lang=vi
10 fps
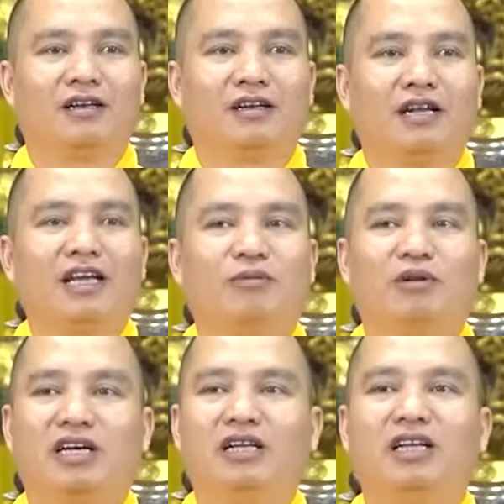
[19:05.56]
Đây là
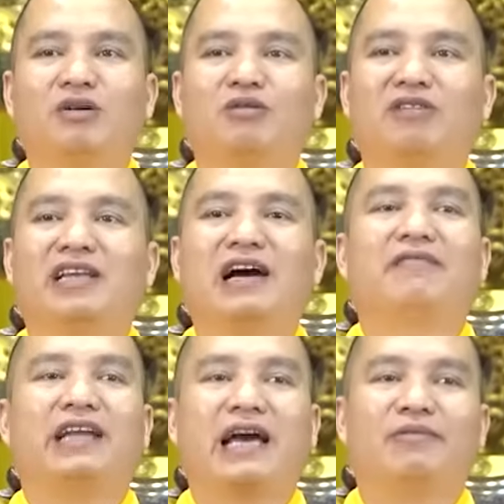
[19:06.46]
một kỳ tích của Phật giáo
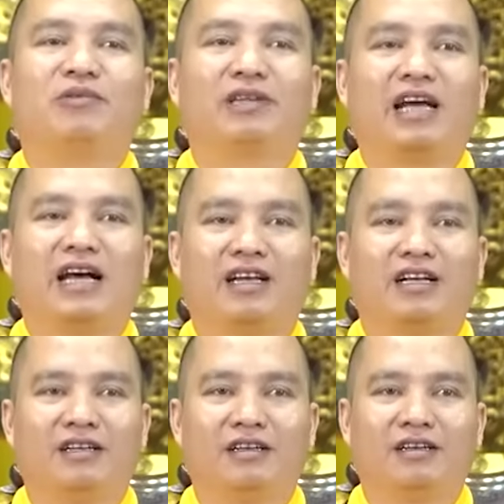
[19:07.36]
Việt Nam chúng ta.
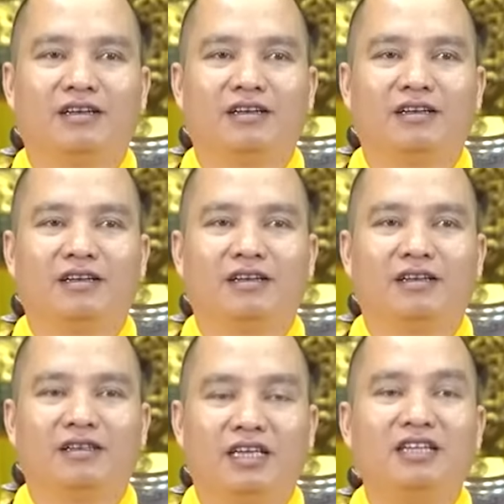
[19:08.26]

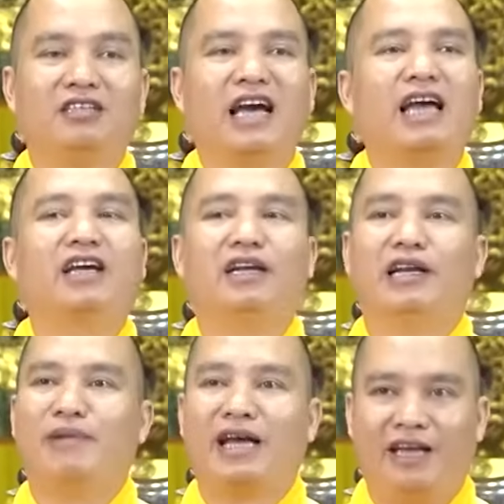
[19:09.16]
Trên dưới 2.000
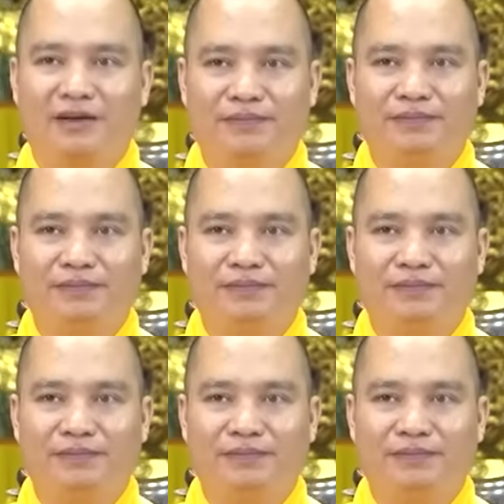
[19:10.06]
năm nay.